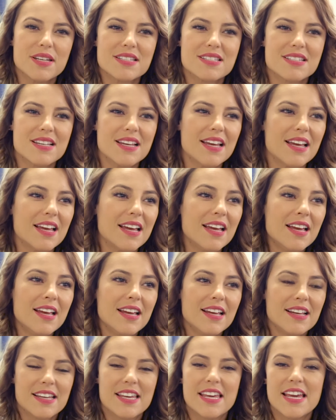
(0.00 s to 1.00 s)
Ia dizer
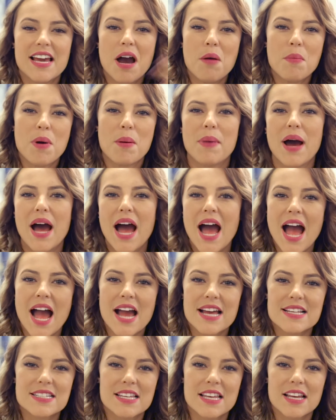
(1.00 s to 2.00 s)
que ama
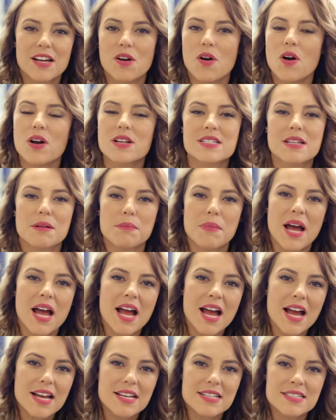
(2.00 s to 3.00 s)
mais, que gosta
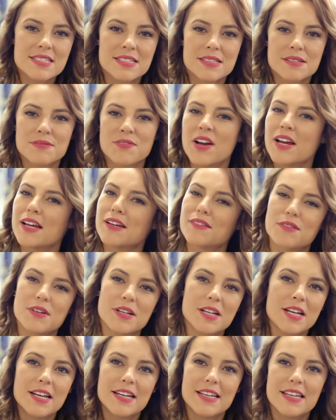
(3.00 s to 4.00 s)
mais, vai,
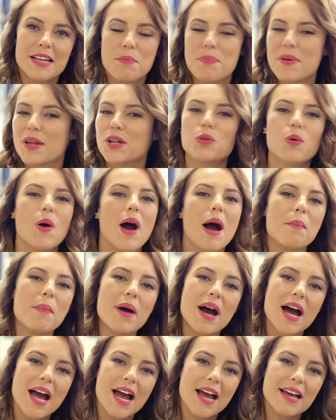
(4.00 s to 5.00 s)
ia perdoar
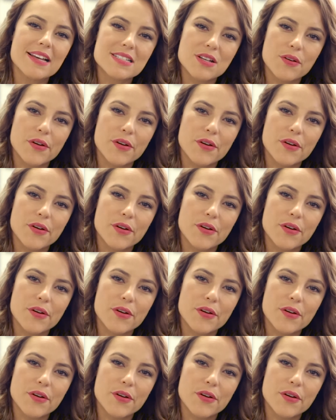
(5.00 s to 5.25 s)
mais.